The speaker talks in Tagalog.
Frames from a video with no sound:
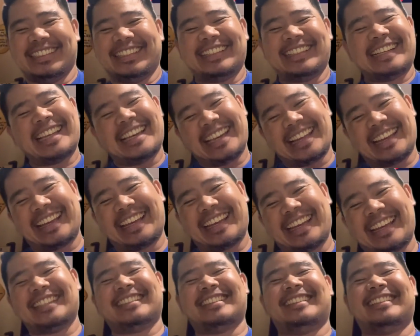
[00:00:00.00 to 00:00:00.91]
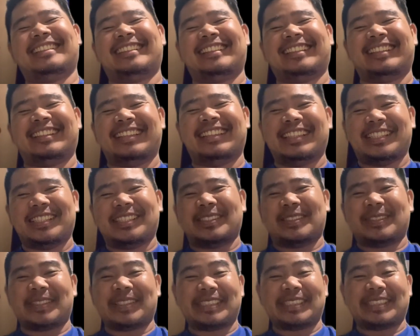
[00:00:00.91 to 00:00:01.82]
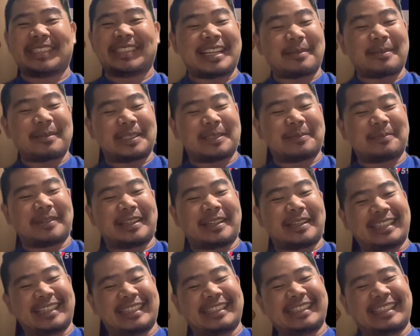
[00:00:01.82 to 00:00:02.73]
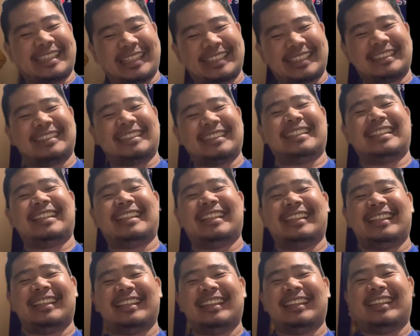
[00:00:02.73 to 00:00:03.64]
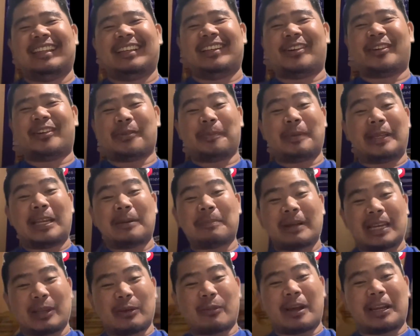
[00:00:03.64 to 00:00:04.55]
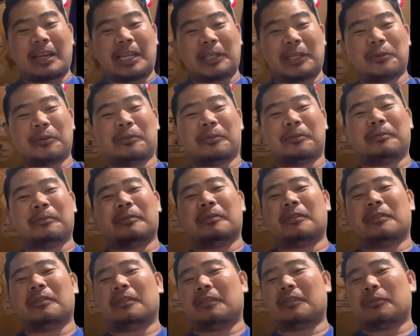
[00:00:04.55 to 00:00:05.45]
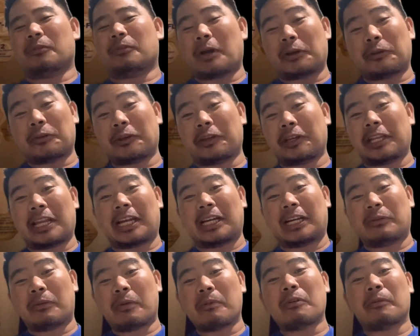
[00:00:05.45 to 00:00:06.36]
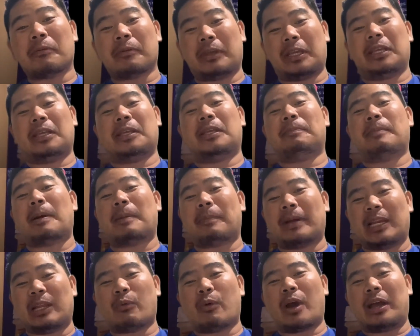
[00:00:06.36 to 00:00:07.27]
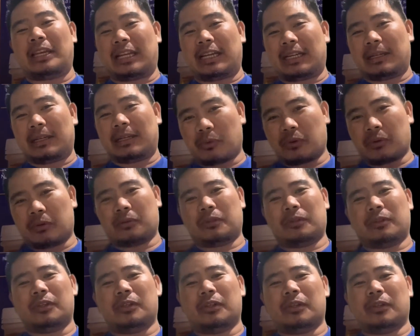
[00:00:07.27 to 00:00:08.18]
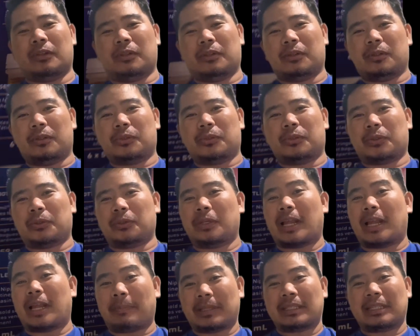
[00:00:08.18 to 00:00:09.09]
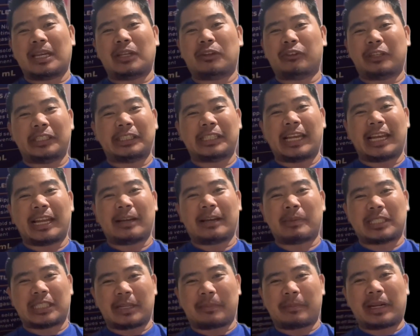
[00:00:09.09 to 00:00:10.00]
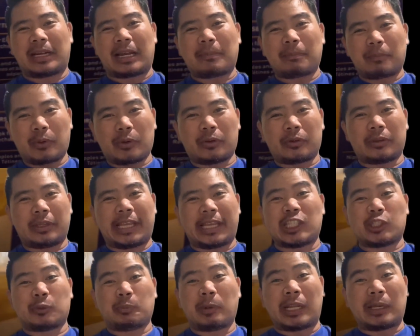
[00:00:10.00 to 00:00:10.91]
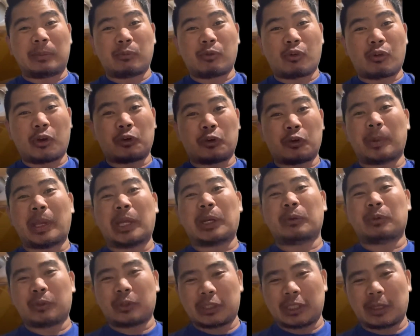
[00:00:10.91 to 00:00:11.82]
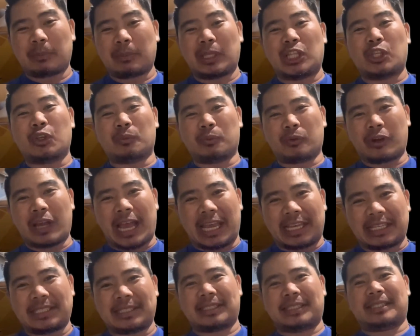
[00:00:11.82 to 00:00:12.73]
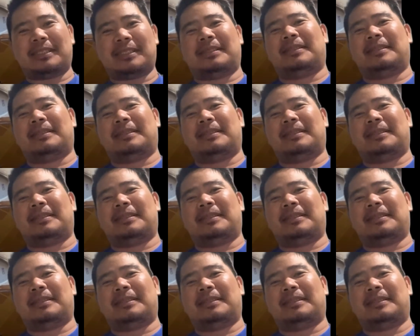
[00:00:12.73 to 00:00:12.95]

Galing. So isa dapat sa mga ganyan. Oh, pinapaliwanag yung kung ano yung ginagawa mo, ipapaliwanag mo. So dapat ganun, hindi lang basta mag-upload, i-explain mo kung ano meron doon sa video mo guys.